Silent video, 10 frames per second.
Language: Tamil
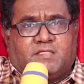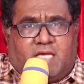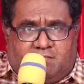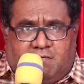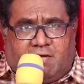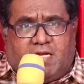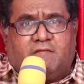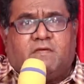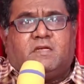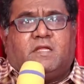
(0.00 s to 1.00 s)
சர்வ
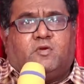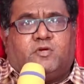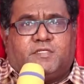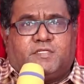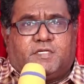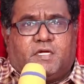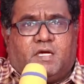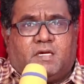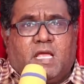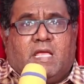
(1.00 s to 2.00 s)
வல்லவர் என்னோடு
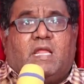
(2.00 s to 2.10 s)
இருக்கிறார்